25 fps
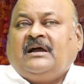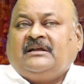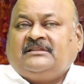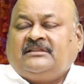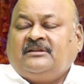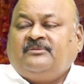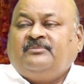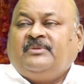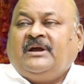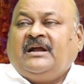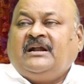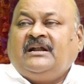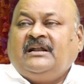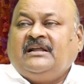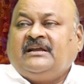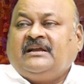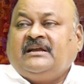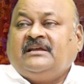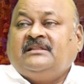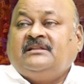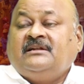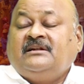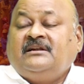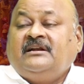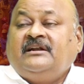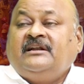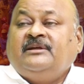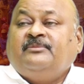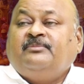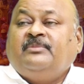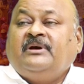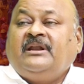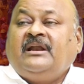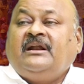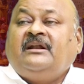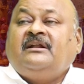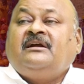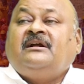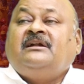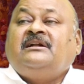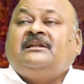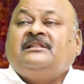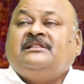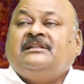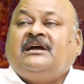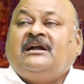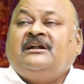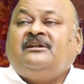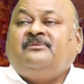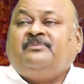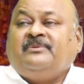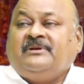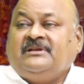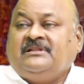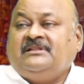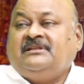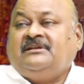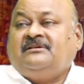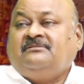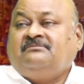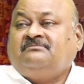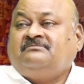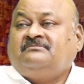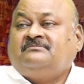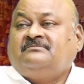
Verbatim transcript: అతని బ్యాడ్ లెక్ ఏంటంటే డెబ్బై రెండు గంటలు దాటిపోయింది